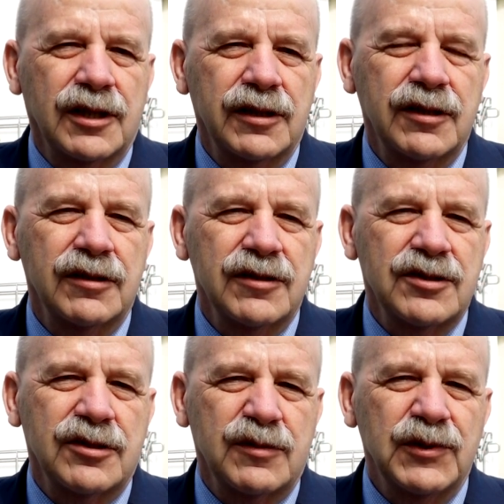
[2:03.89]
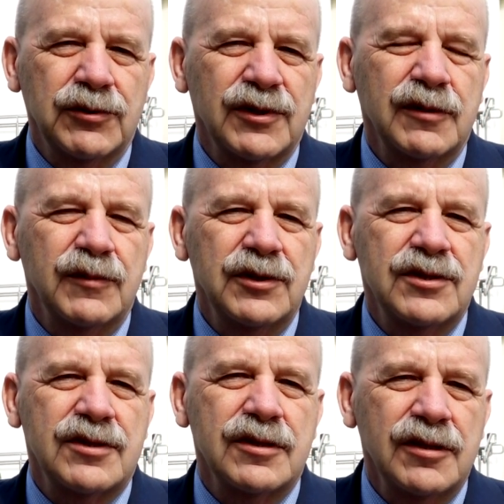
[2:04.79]
Ale jesteśmy tutaj
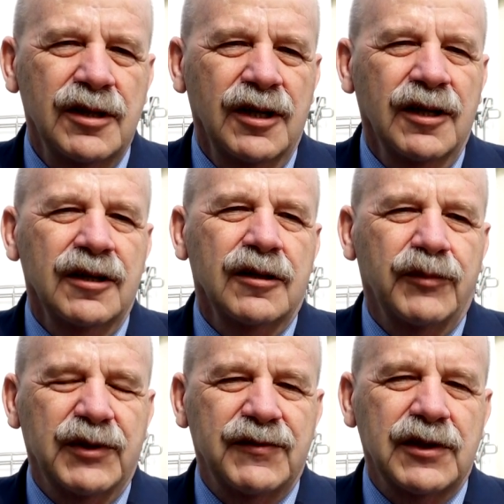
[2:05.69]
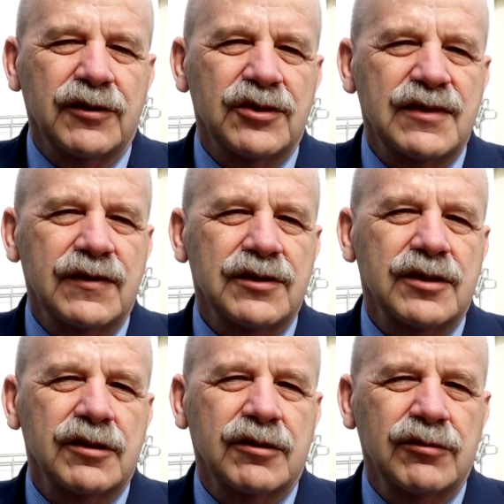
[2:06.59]
bliscy pewnych
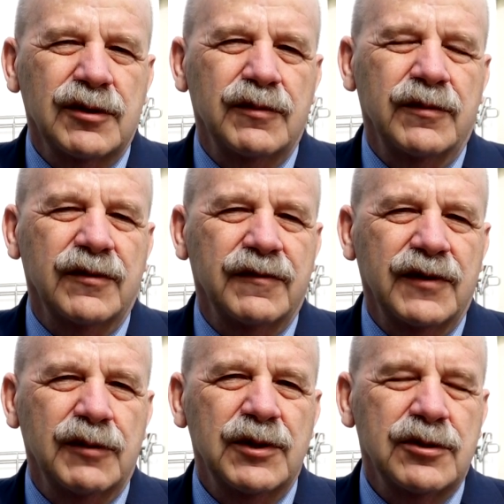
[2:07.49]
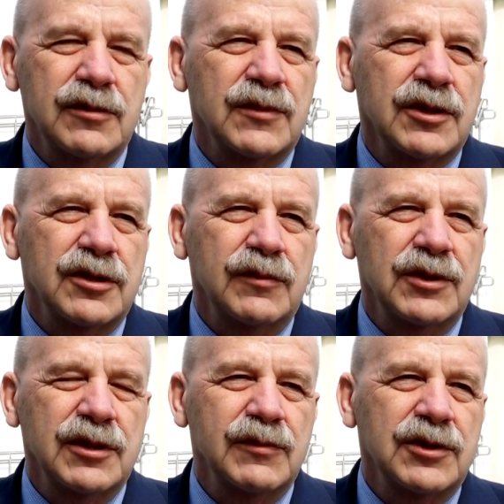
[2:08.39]
rozwiązań, które w najbliższym czasie
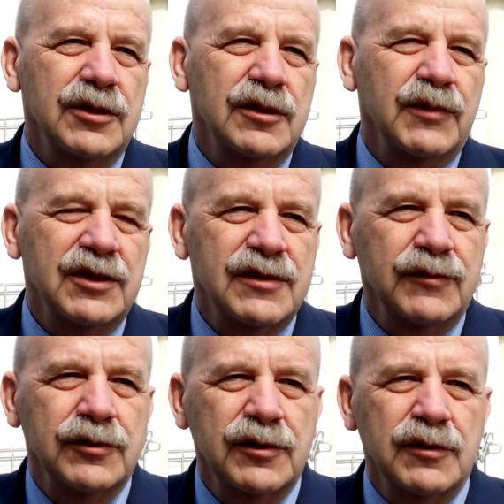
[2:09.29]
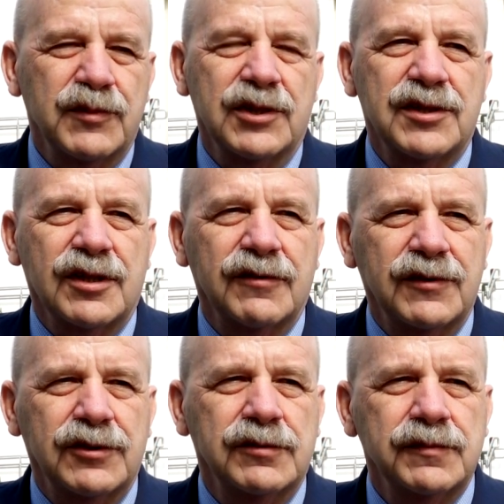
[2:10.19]
będziemy chcieli Państwu
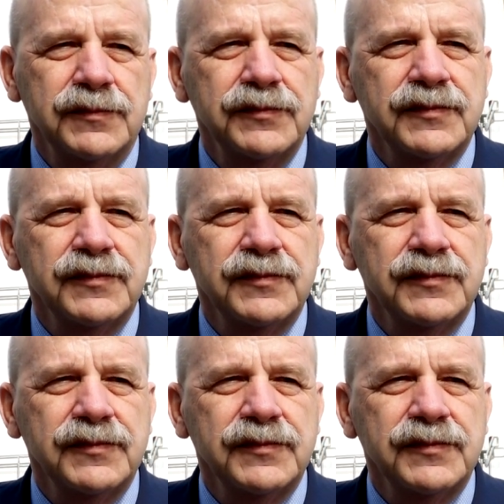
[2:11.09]
przedstawić.